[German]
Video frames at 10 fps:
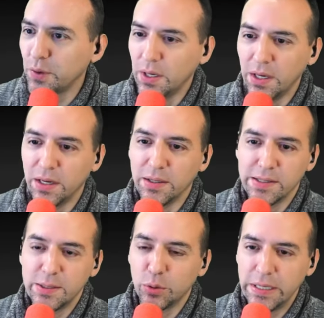äh,
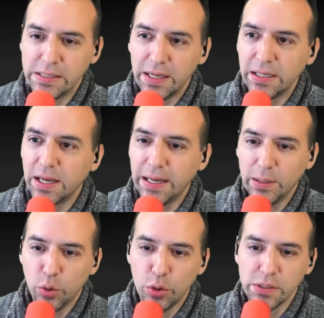COD-Seite
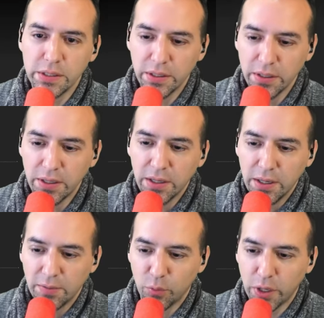einlösen.
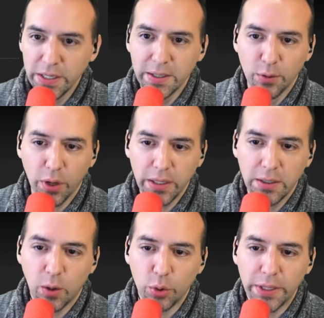Wo kann ich hier noch einen
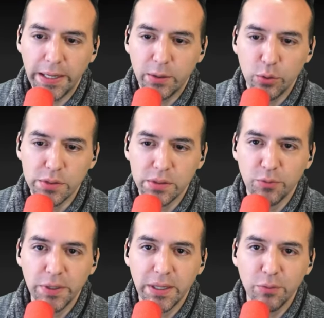Code einlösen?
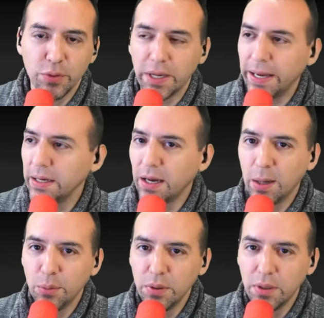Vielen Dank für die
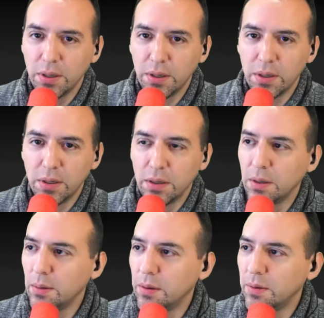Eingabe.
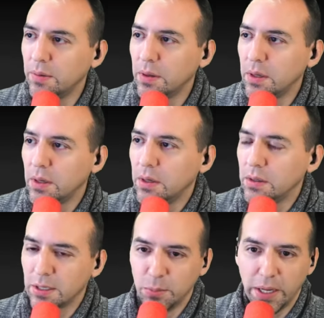
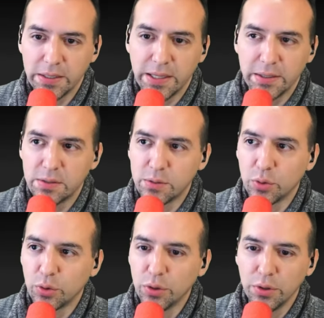Äh, ich habe mir eine Seite
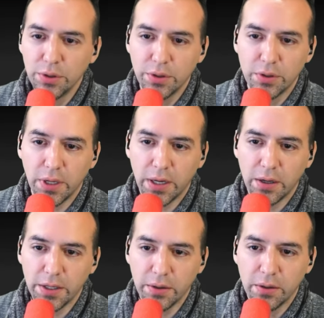zurück. Ah,
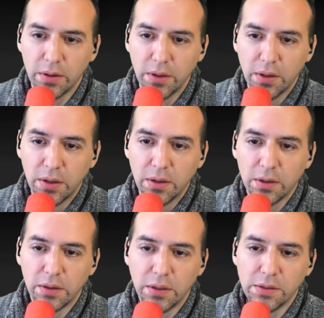hier.
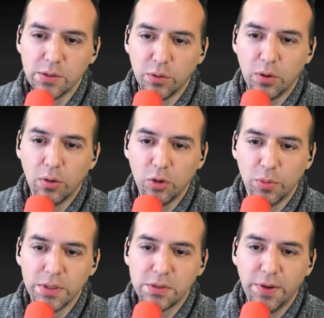Äh, so, Code
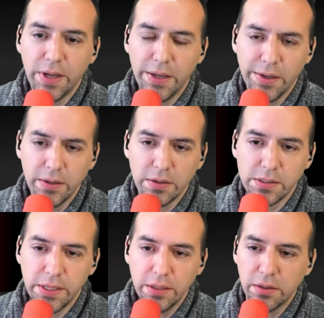Nummer 2
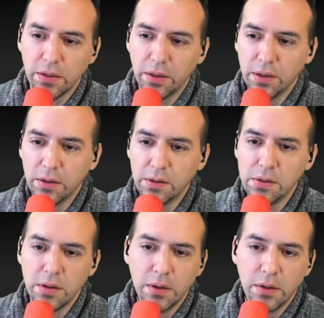senden